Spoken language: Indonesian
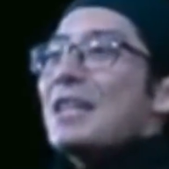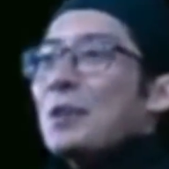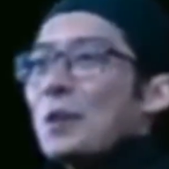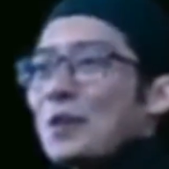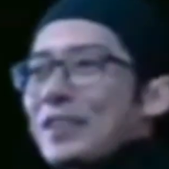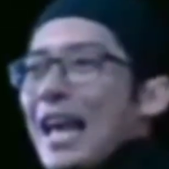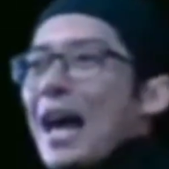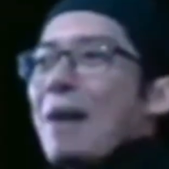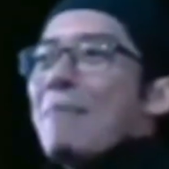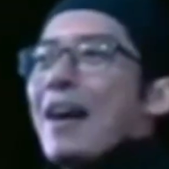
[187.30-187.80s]

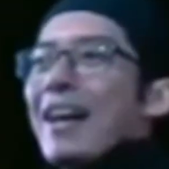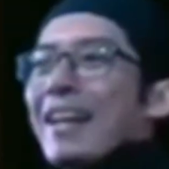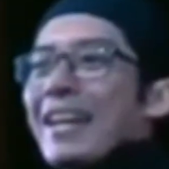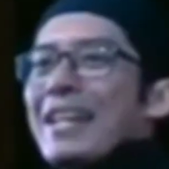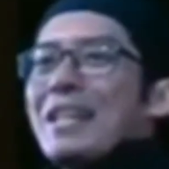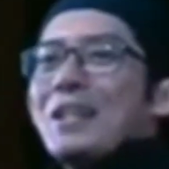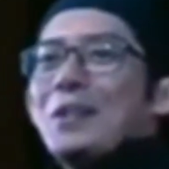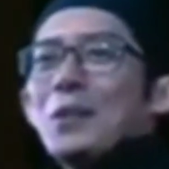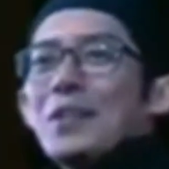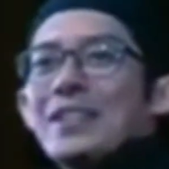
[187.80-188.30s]
Yang
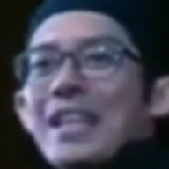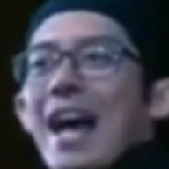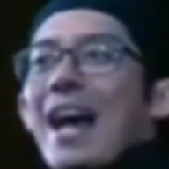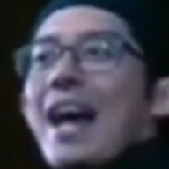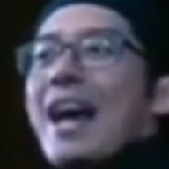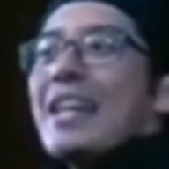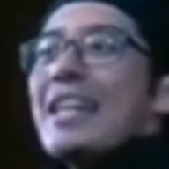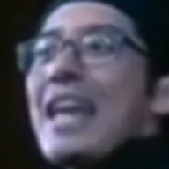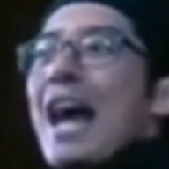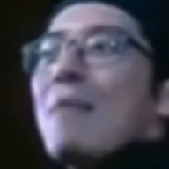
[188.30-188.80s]
susah makin
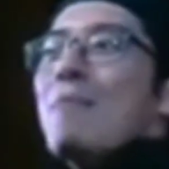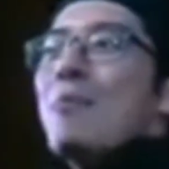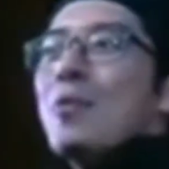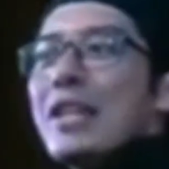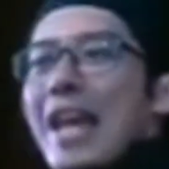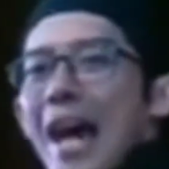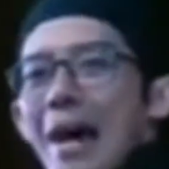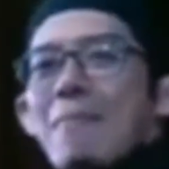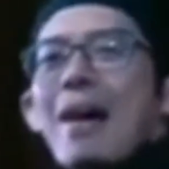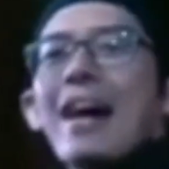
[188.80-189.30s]
susah,
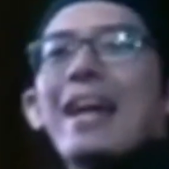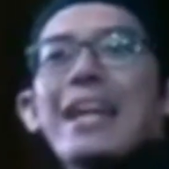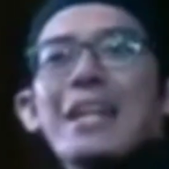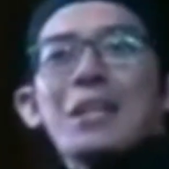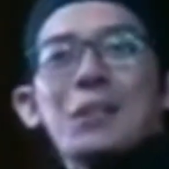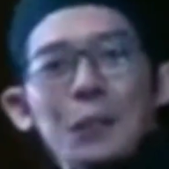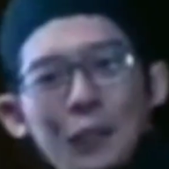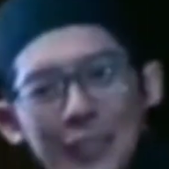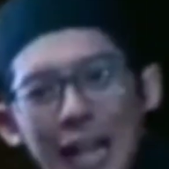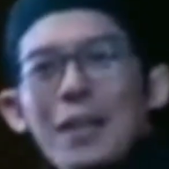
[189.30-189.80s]
yang
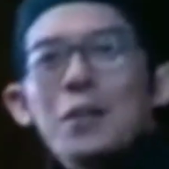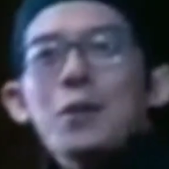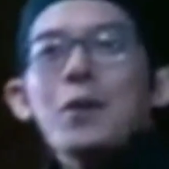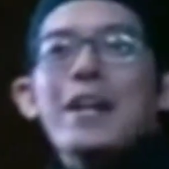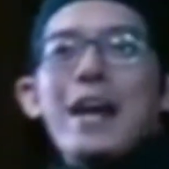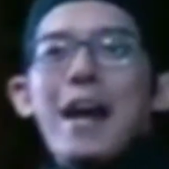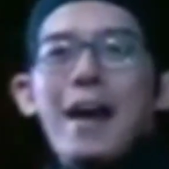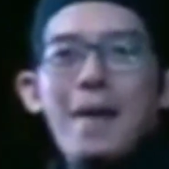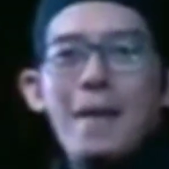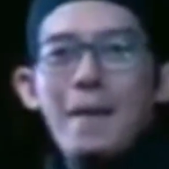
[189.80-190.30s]
mudah makin
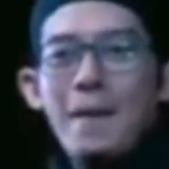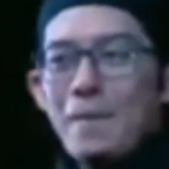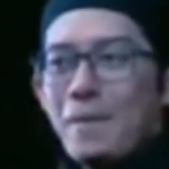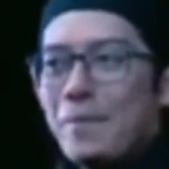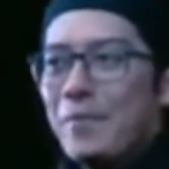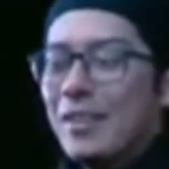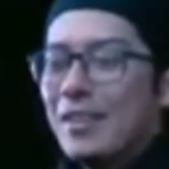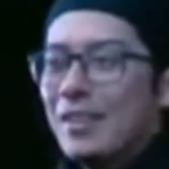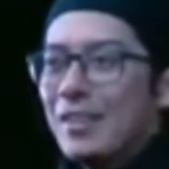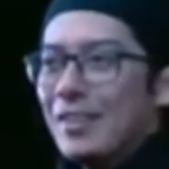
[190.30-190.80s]
susah juga.